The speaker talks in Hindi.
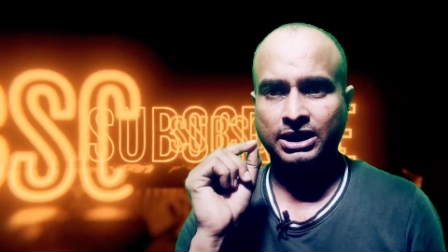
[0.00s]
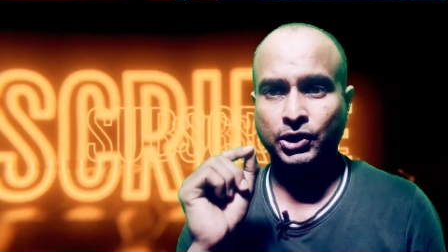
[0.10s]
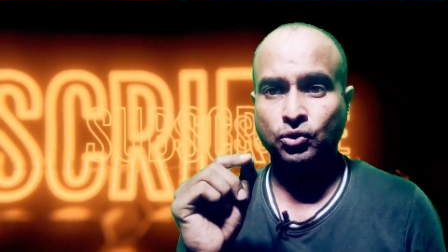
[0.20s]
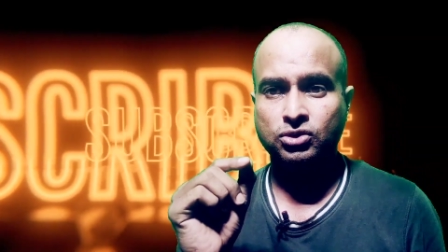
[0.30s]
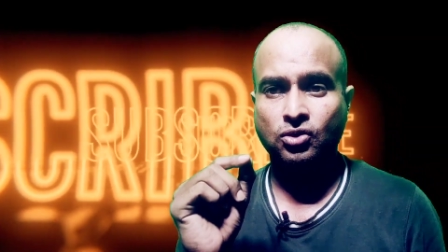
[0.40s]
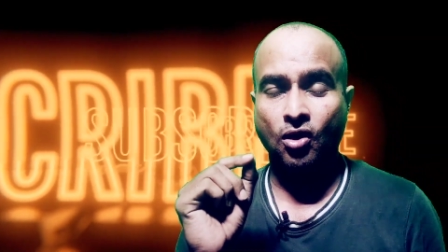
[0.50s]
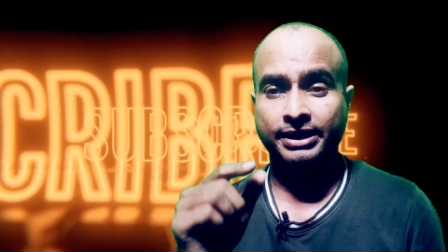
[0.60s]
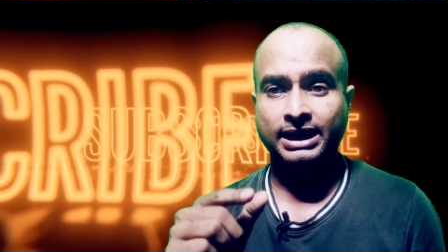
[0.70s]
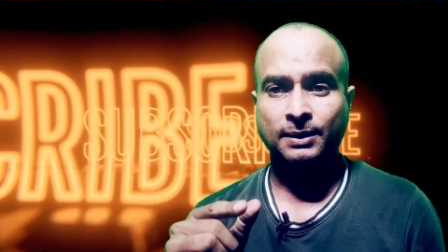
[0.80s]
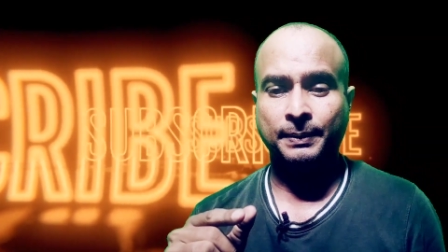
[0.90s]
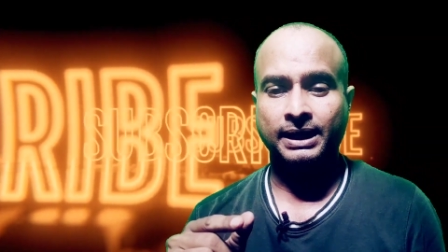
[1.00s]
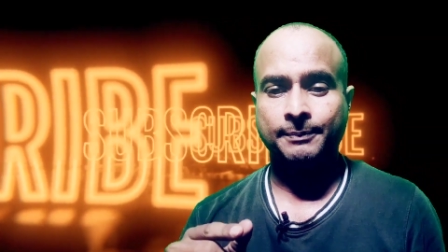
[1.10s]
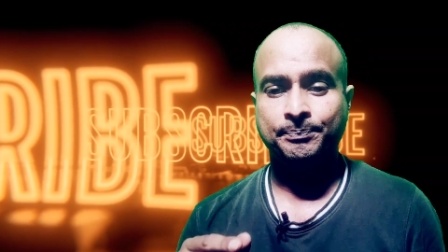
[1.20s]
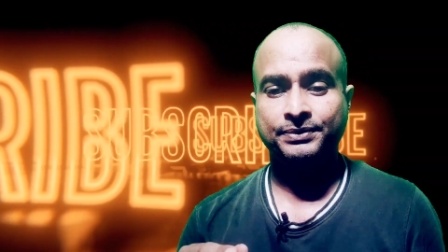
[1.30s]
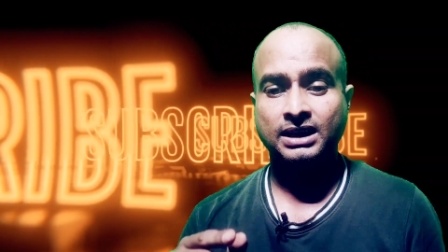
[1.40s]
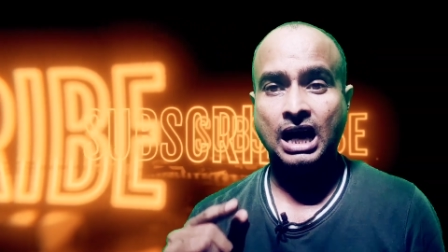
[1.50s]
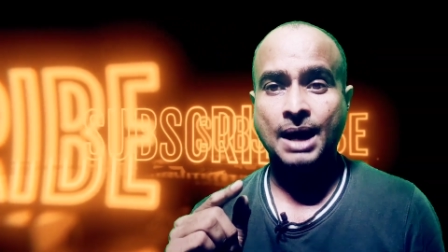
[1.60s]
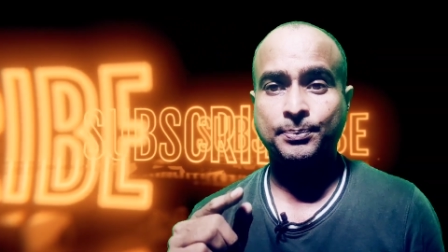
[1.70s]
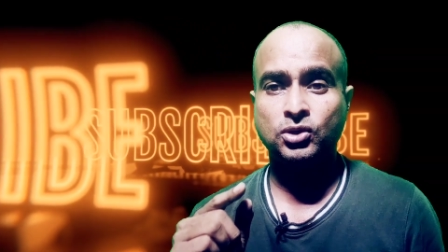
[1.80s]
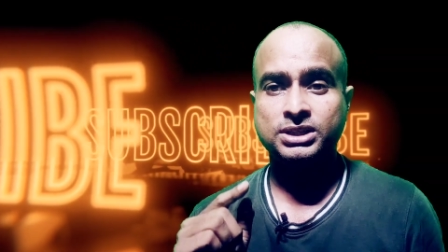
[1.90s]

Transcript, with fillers: यूज कॉन्टेंट पे आपको